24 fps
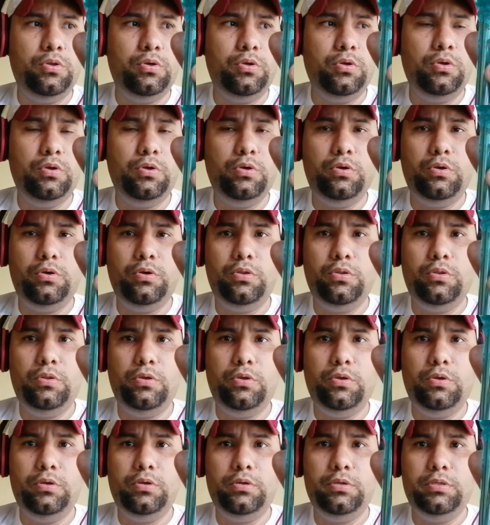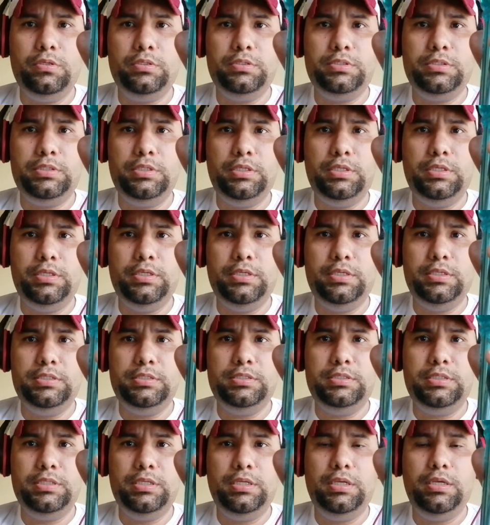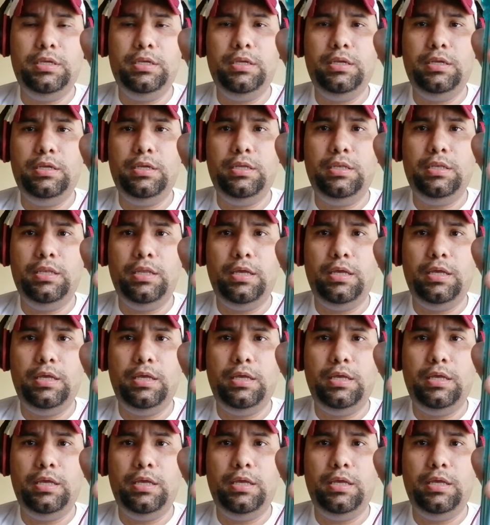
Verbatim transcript: do, do, si, si,